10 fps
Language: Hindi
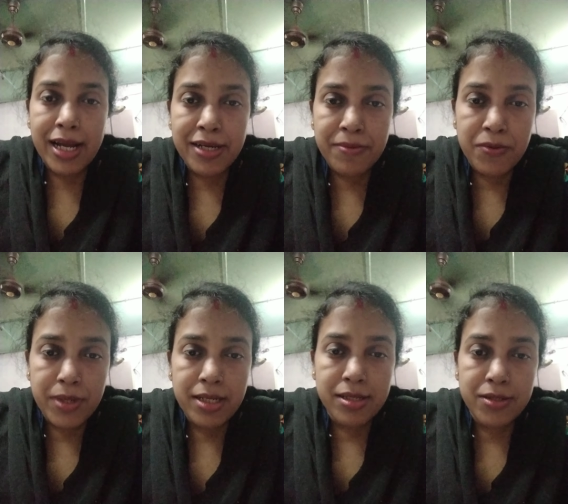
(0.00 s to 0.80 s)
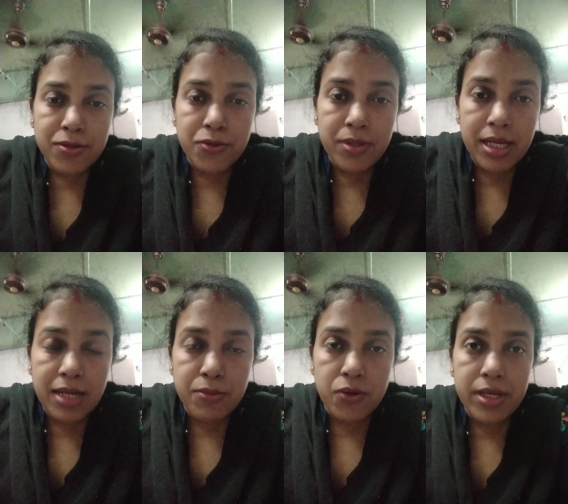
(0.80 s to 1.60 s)
Hi everyone. So today
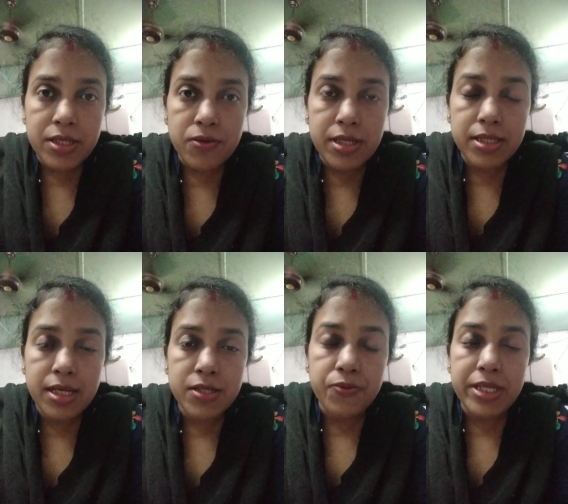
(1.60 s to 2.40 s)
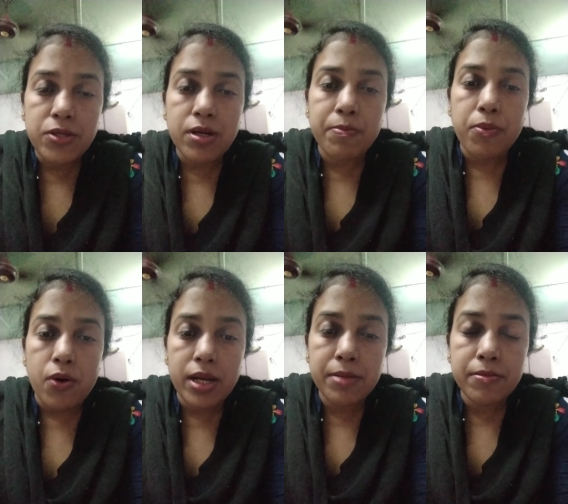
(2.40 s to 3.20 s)
I am going to discuss with you a
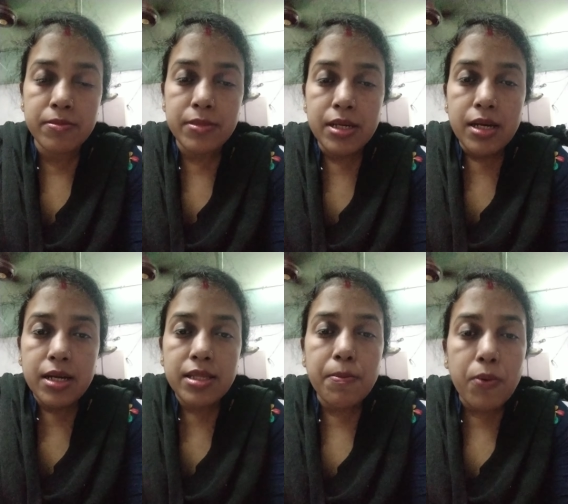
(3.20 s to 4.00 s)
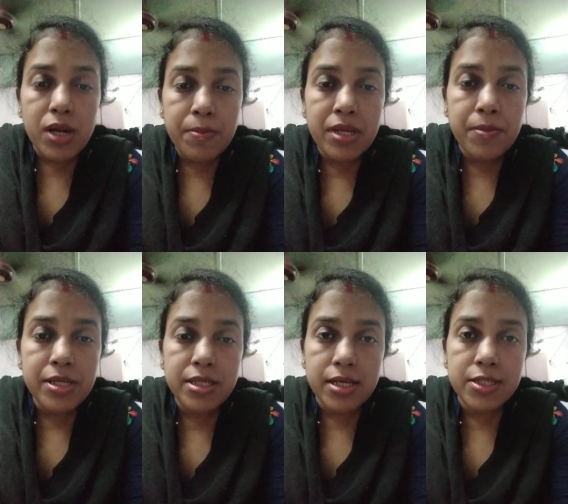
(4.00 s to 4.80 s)
poem. The poem name
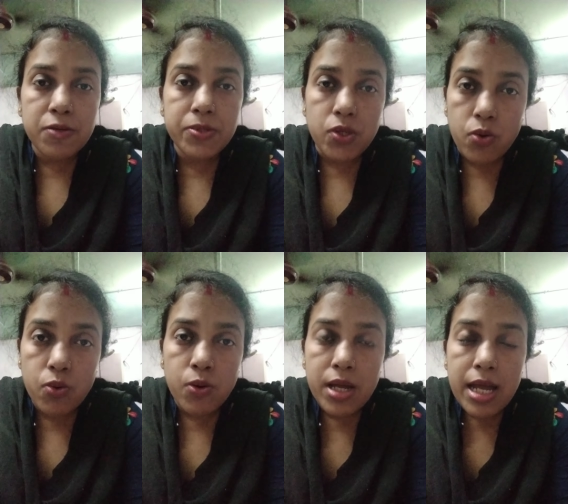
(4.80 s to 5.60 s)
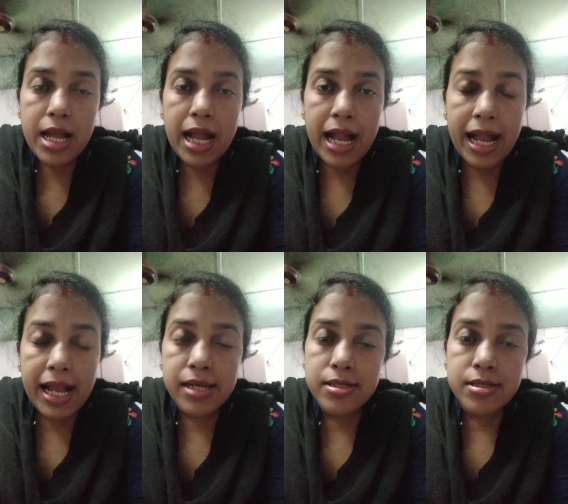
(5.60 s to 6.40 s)
is Dust of Snow
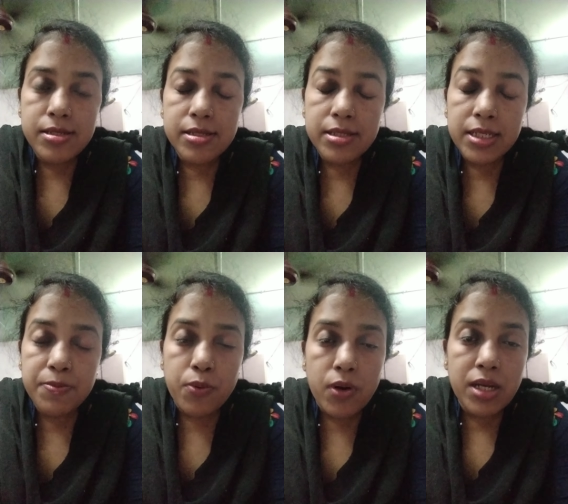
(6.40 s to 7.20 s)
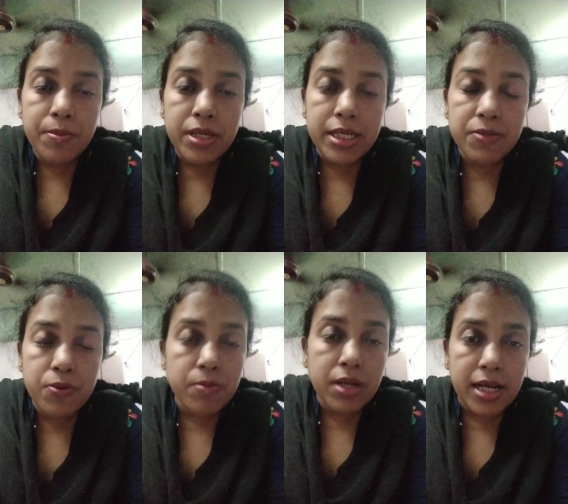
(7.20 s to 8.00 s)
and this poem is
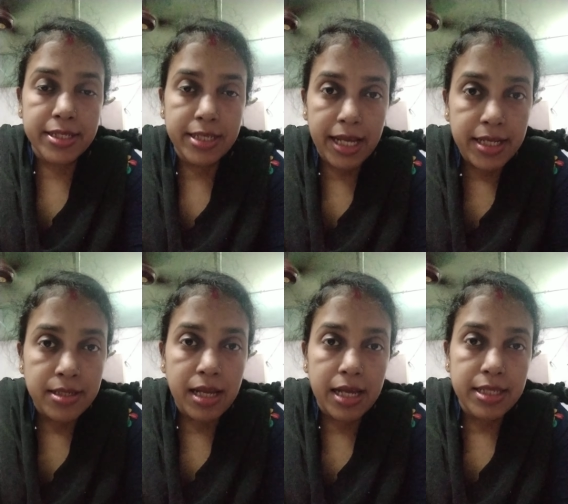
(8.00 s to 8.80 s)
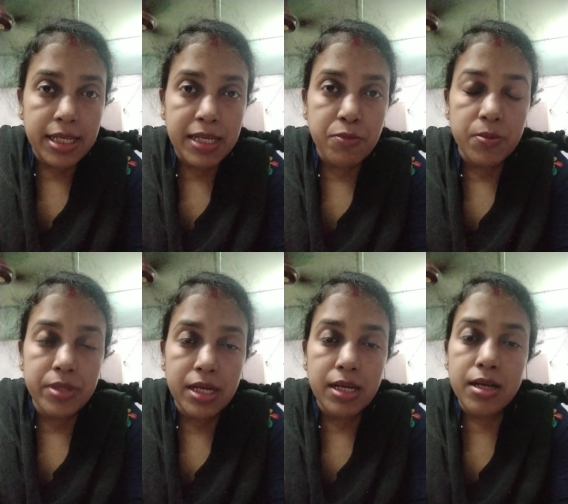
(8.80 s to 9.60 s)
from class 10 and the name
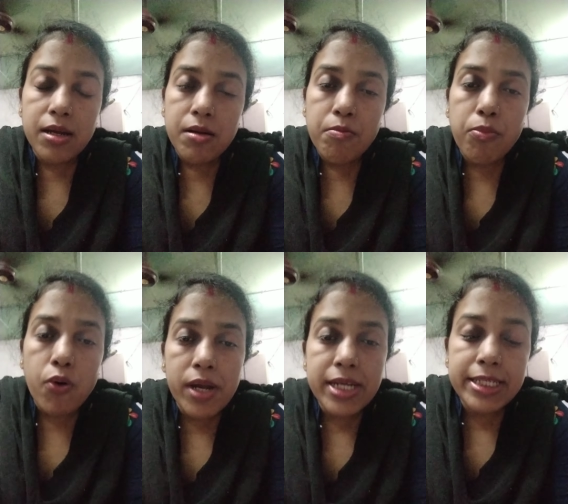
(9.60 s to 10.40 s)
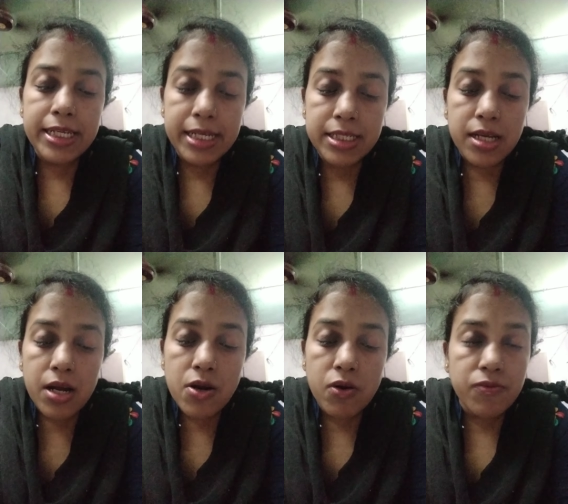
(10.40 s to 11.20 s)
of the poet is
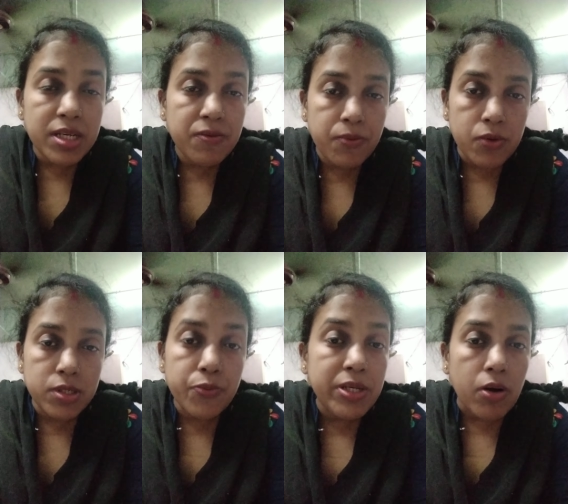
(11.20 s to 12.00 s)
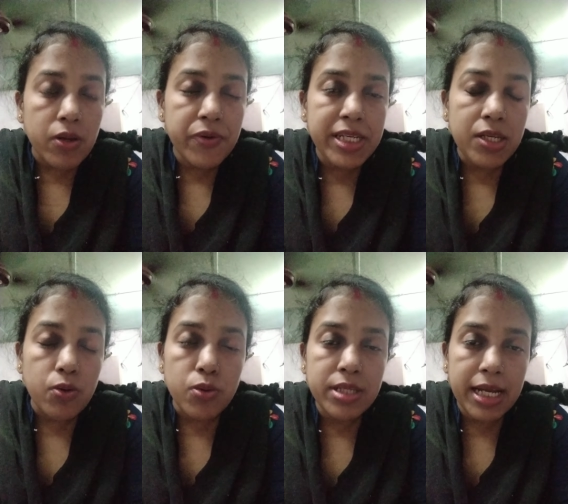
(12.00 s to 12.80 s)
Robert Frost. We already
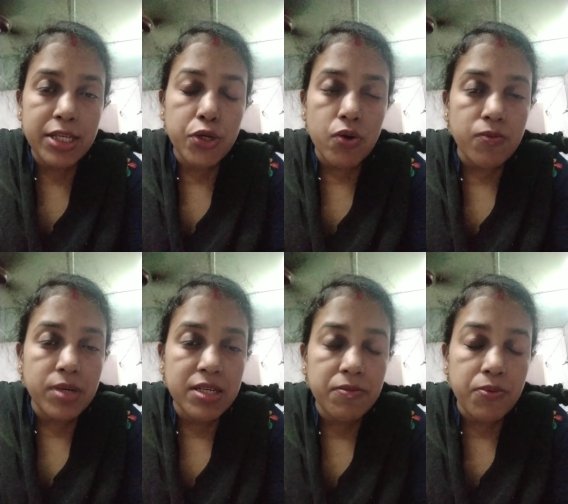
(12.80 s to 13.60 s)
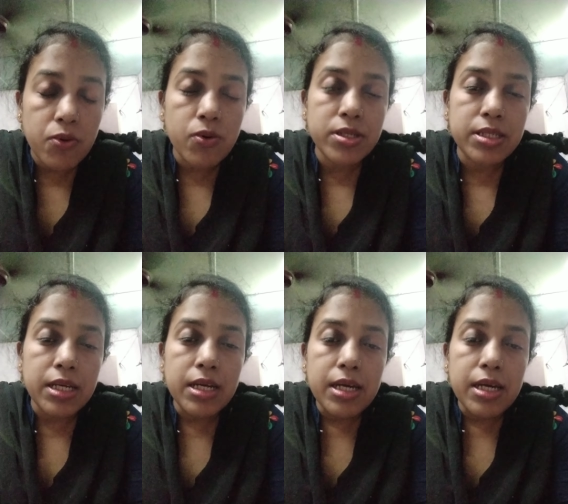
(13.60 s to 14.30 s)
know that Robert Frost